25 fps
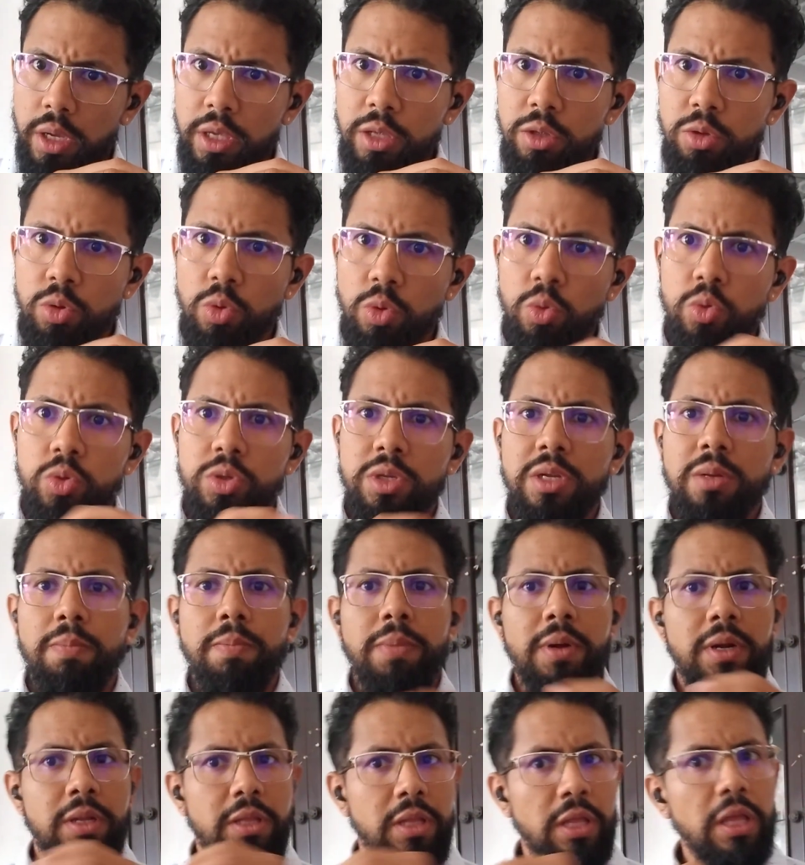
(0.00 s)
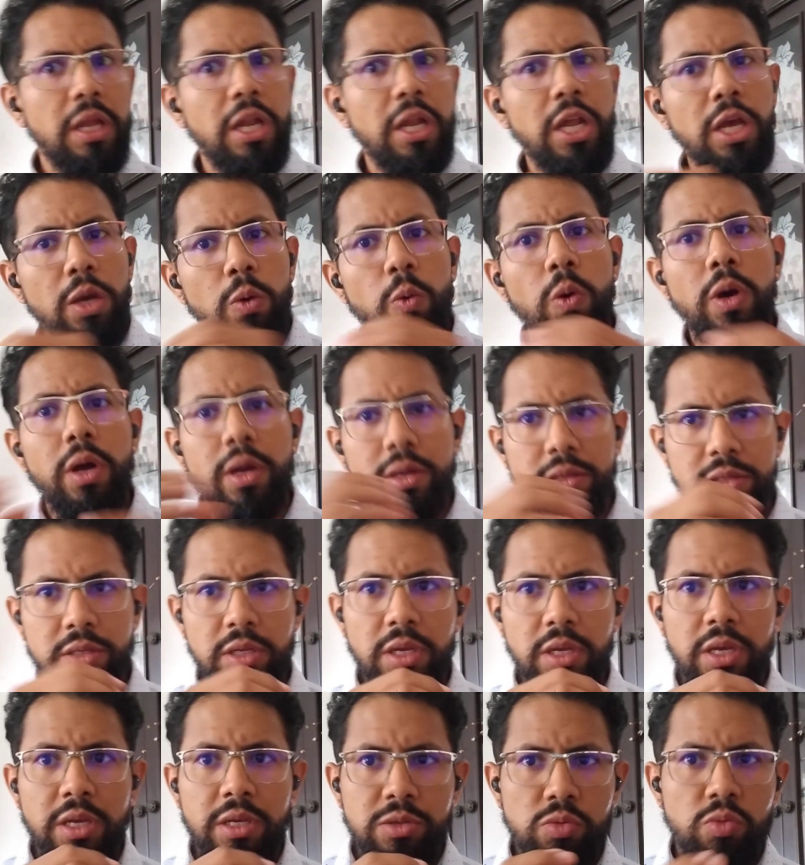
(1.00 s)
introducir parte del lenguaje
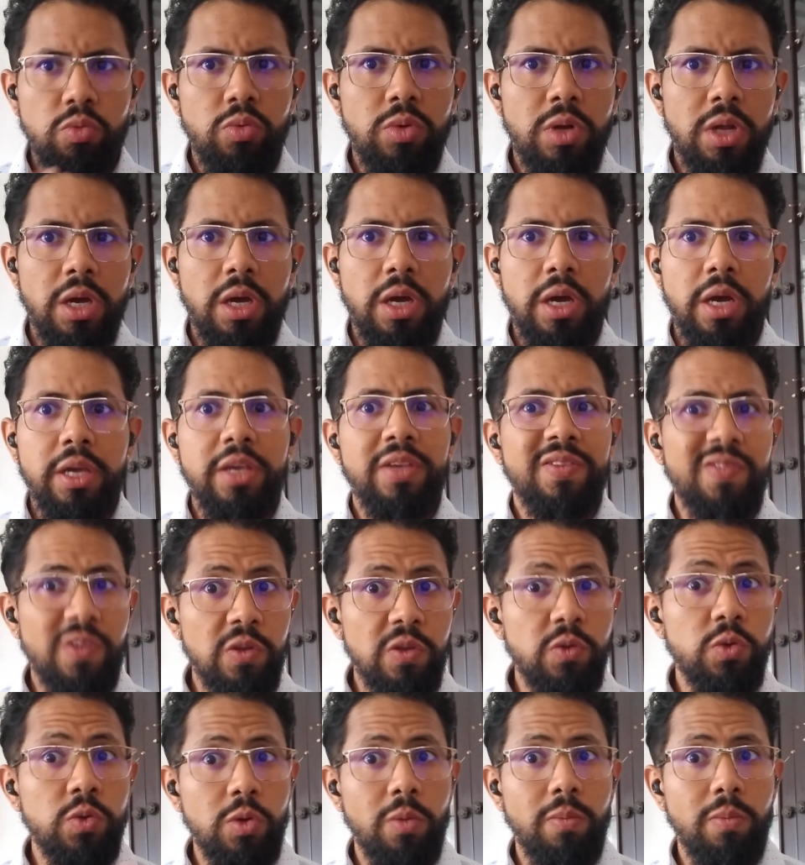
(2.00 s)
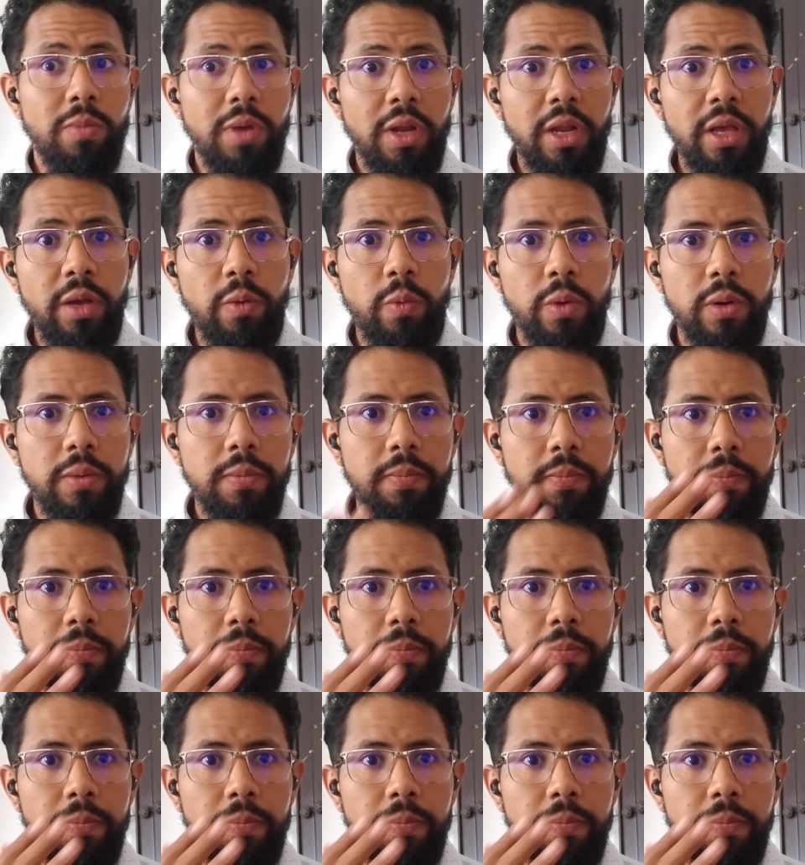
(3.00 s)
si es una institución bilingüe.